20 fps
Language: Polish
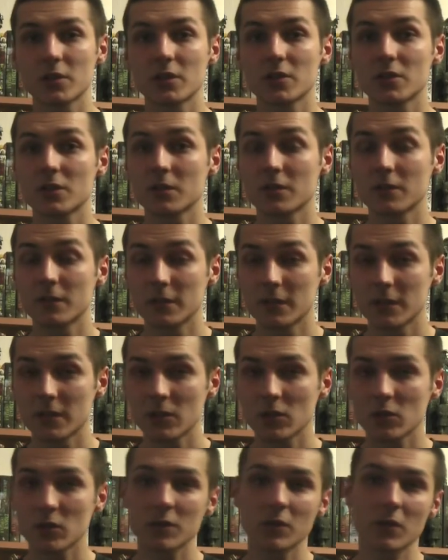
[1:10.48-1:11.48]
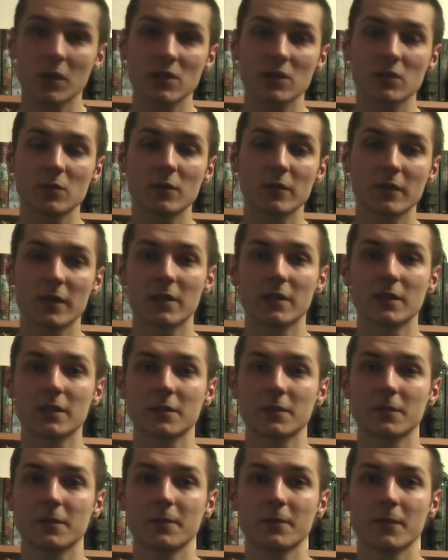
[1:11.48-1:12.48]
licznych felietonów oraz opowiadań.
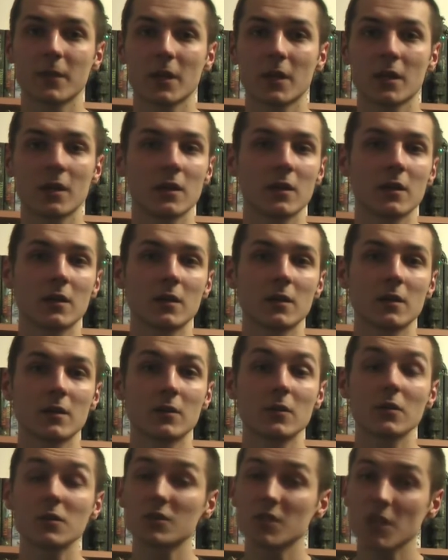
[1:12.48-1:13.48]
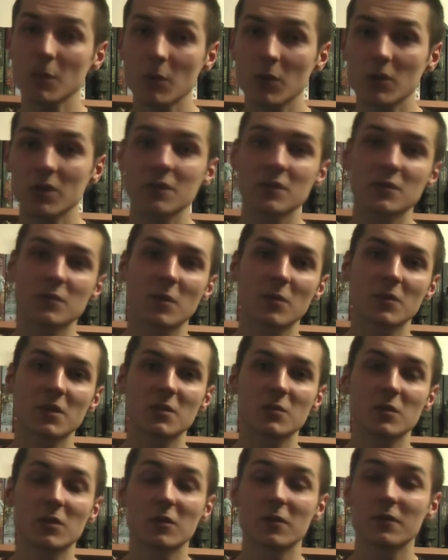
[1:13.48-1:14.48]
No i trzeba o tym
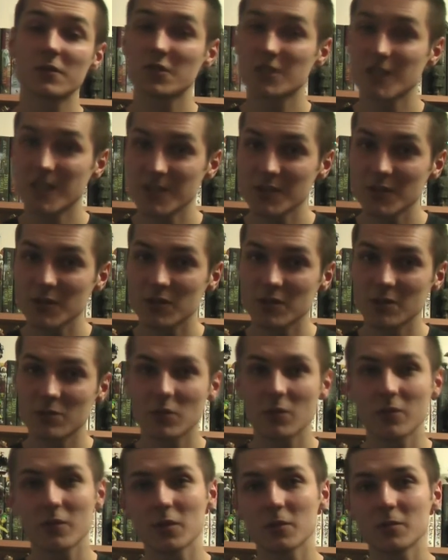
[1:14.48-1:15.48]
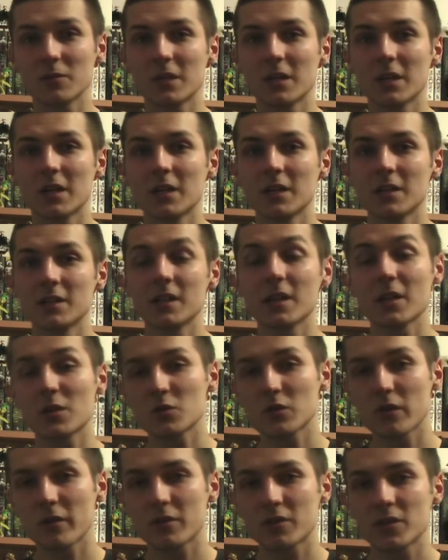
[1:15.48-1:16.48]
wspomnieć, bo wszędzie o tym mówią.
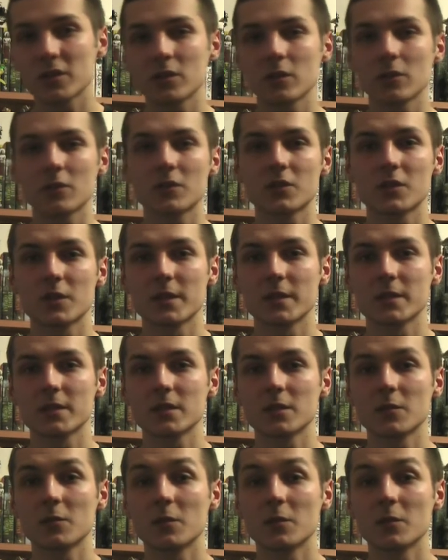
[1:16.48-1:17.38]
Jarosław Grzędowicz jest